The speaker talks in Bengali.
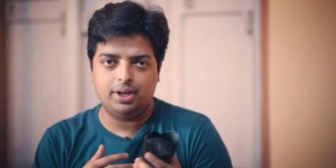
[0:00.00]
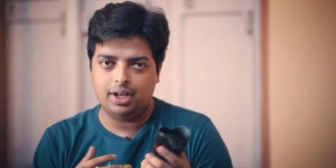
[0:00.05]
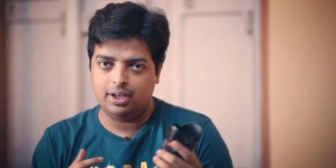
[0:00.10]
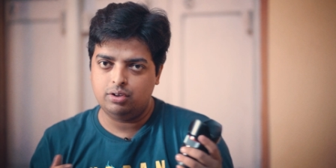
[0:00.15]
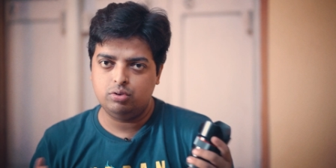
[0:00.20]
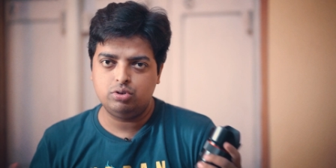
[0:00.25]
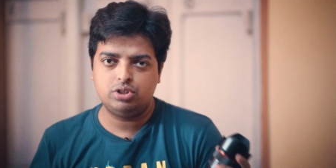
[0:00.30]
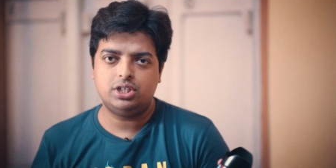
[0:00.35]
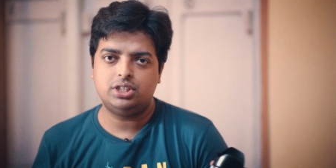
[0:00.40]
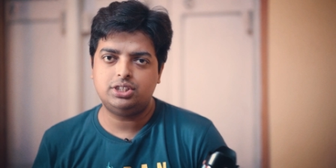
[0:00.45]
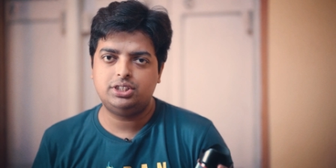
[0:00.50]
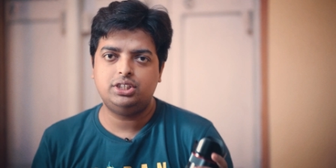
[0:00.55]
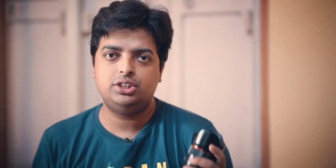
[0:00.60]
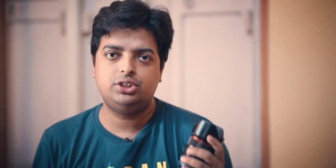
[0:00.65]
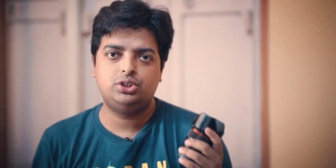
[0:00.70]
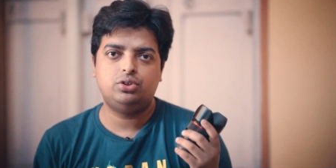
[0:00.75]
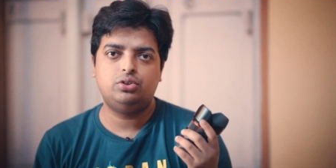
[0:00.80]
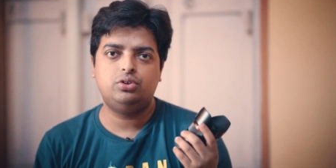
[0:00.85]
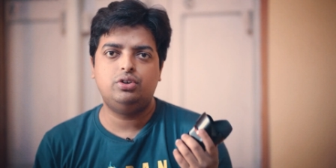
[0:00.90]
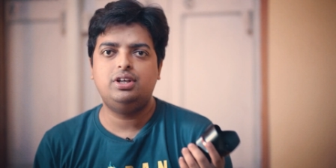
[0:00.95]
ইউজার্সদের
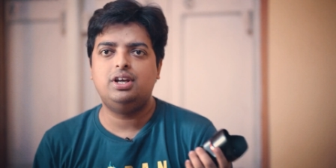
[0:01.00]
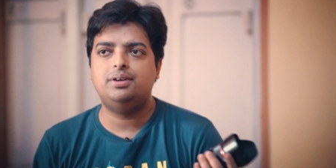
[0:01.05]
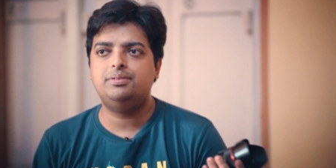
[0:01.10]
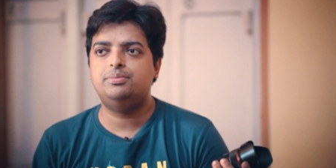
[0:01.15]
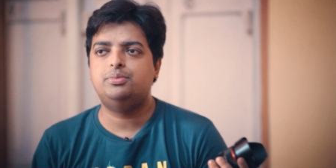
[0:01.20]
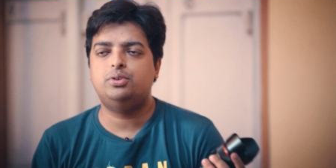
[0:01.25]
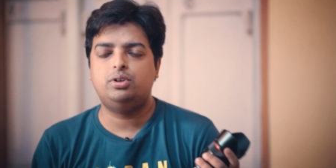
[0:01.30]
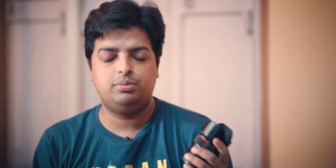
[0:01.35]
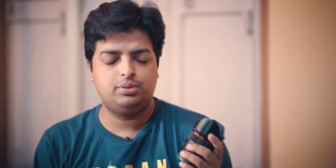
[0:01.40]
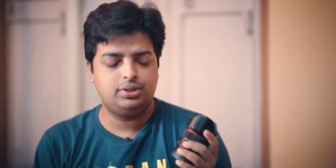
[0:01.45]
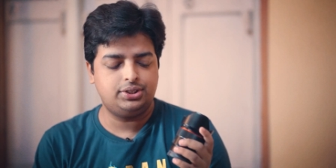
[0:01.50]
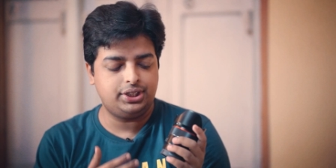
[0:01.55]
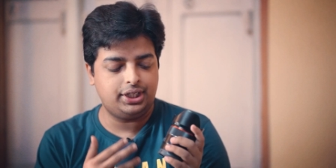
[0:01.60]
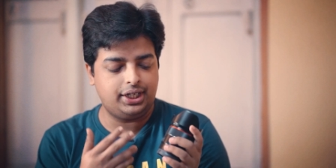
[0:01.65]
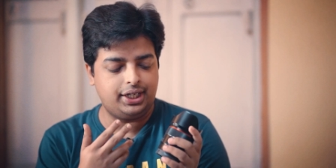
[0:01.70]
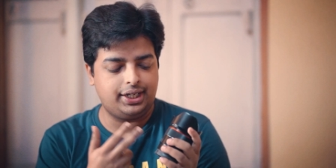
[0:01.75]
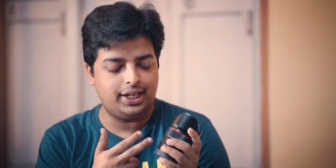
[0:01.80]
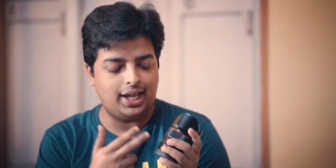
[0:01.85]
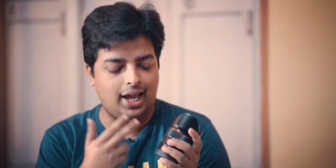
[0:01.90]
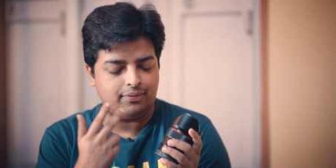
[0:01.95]
জন্যই আমি বলবো যে
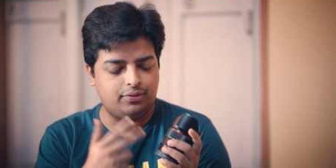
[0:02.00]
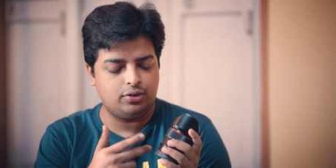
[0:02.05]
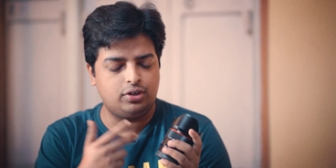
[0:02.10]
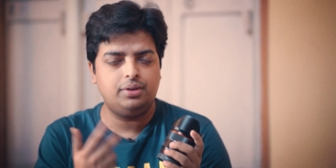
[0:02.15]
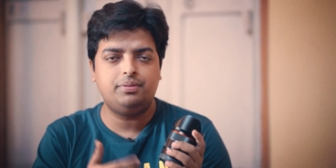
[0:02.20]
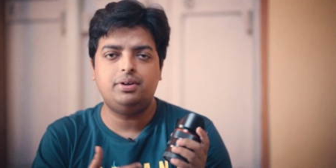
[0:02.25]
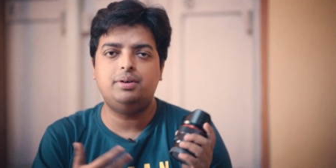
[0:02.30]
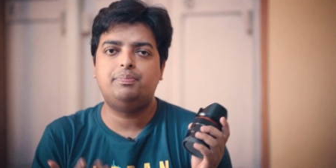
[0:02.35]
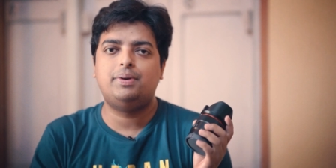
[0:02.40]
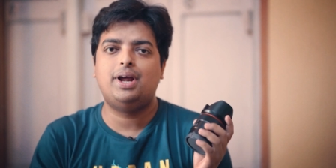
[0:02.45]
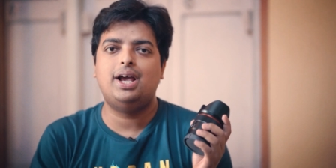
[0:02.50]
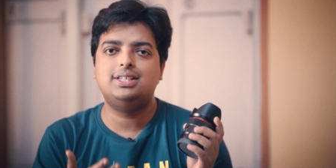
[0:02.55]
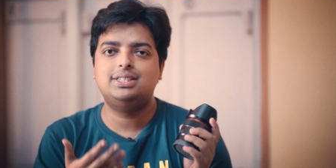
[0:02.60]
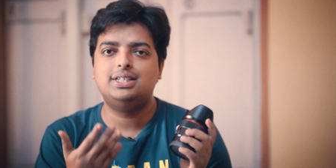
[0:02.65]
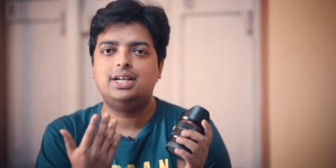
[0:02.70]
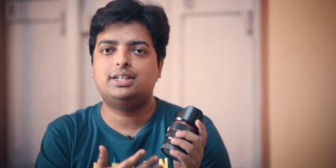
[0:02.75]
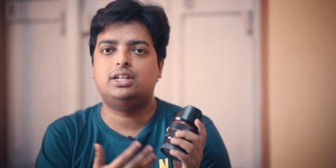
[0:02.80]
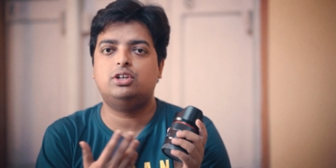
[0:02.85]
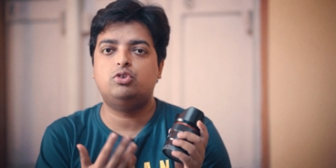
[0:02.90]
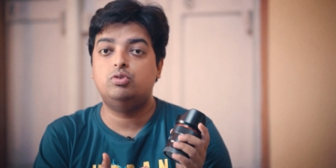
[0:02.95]
এটা অ্যাফোর্ডেবল প্রাইসে
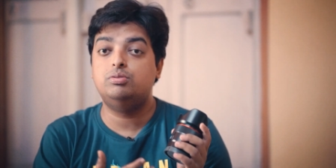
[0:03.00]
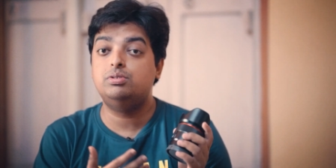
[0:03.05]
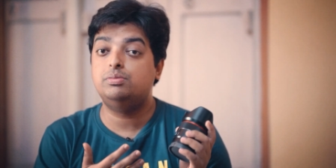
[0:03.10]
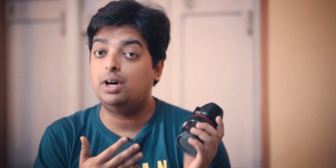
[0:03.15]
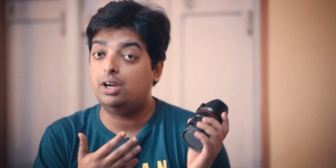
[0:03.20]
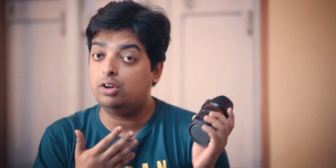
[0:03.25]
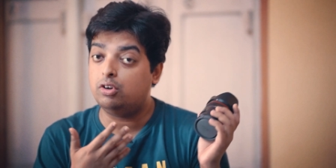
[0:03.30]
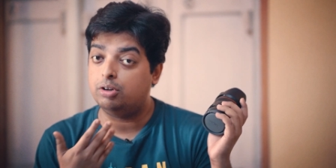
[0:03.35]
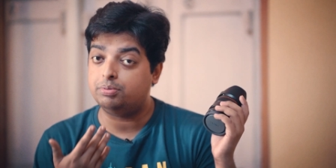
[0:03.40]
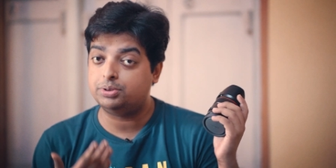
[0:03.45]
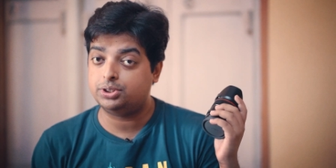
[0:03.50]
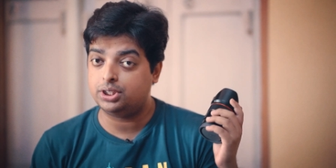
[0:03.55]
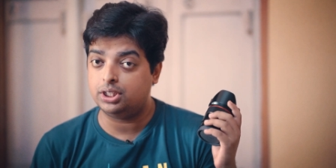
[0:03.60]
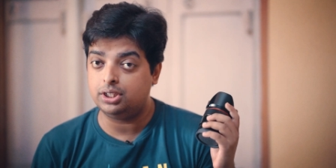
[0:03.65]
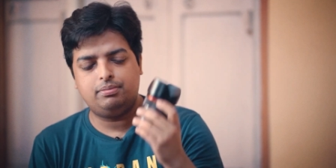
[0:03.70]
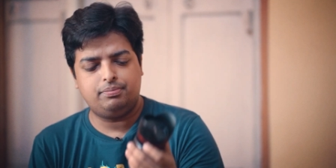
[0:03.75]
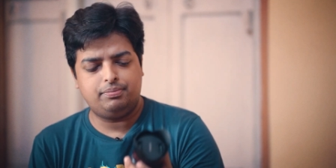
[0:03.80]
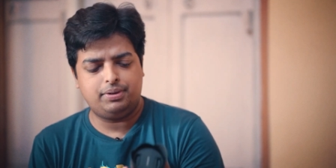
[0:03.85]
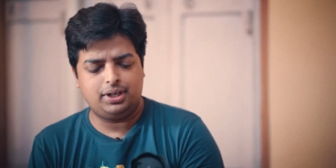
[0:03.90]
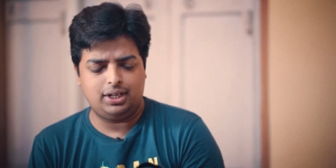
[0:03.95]
একটা খুবই ভালো অপশান
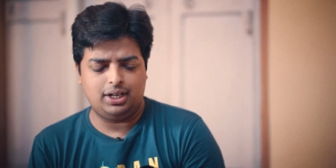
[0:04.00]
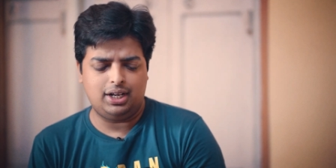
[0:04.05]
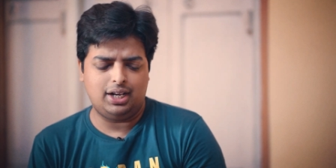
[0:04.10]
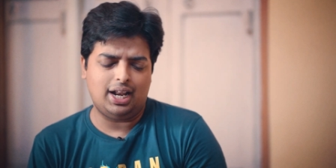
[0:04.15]
মানে